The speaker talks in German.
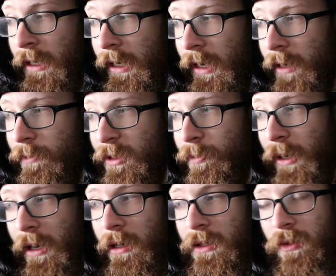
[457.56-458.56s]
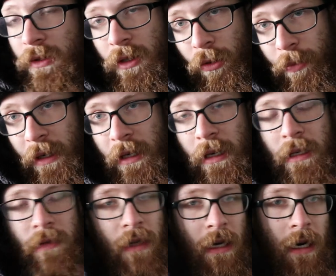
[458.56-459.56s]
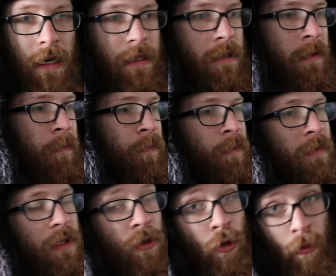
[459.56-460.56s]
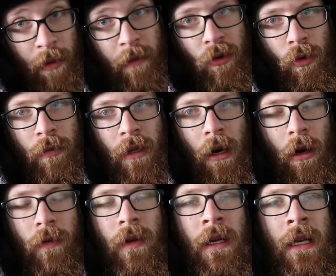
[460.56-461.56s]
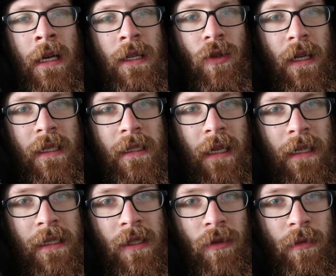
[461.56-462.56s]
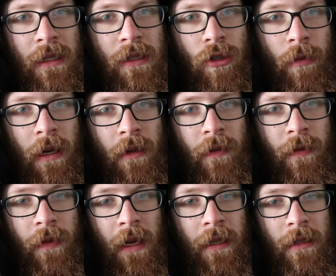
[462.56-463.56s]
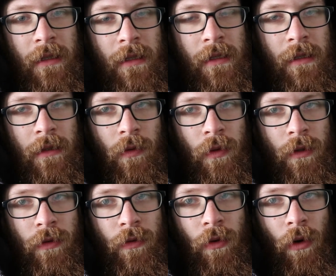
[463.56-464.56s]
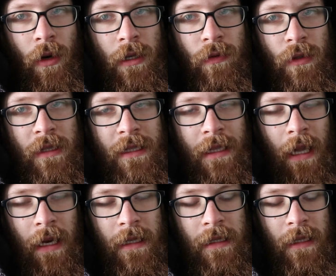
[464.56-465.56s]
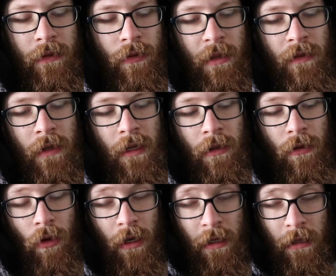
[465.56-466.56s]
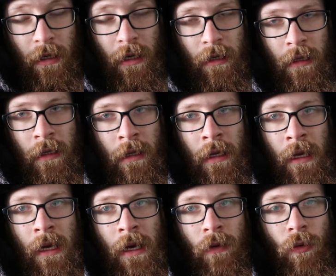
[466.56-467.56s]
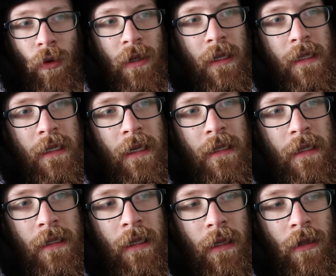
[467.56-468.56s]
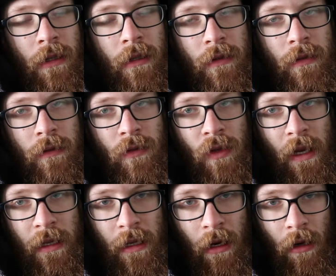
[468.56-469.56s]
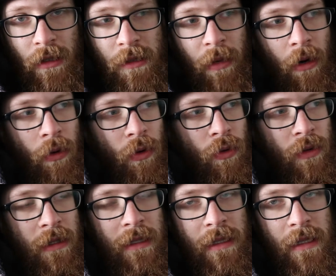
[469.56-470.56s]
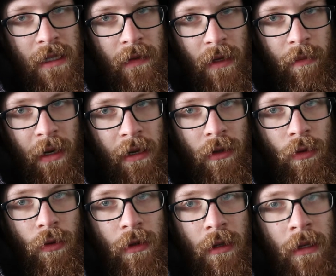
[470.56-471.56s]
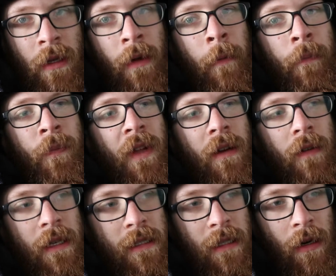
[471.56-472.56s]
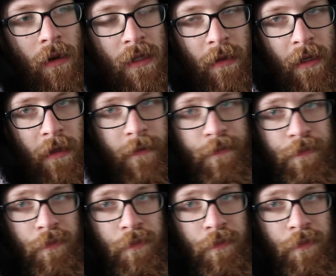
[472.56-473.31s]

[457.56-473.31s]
Ähm, ich packe also die Rückbank gleich wieder rein, die Türpappe oben drauf, sodass das zumindest schon mal fertig ist. Und für euch wird es gleich sein, für mich wieder ein neuer Tag, wo ich das Ganze dann zu Ende ausbaue und in den Civic packe und quasi nach Hause bringe.